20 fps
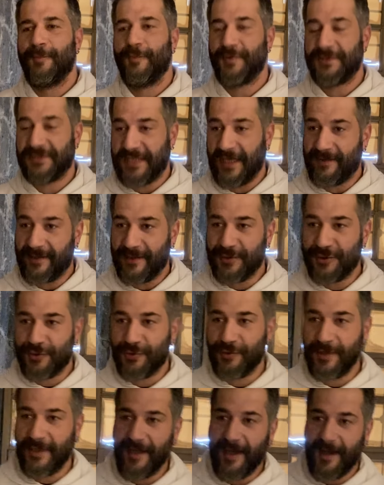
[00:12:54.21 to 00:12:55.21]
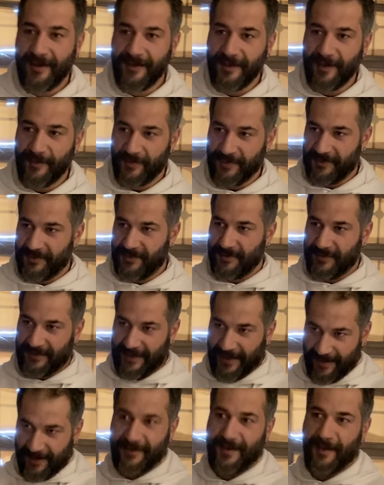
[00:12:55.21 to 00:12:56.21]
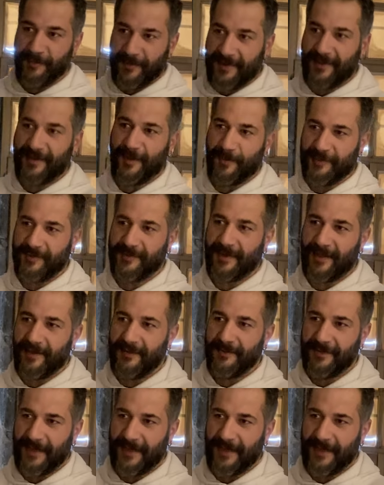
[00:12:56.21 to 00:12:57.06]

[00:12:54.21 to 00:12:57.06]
Şevket Süreyya Aydemir Tek Adam kitabında